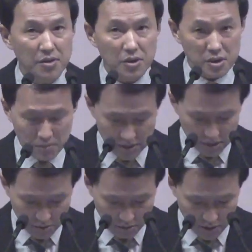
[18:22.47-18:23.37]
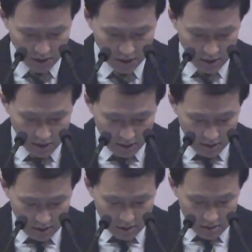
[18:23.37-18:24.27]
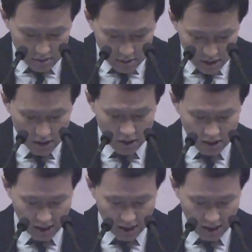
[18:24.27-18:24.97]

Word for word: 사도행전 8절에 보면 증인이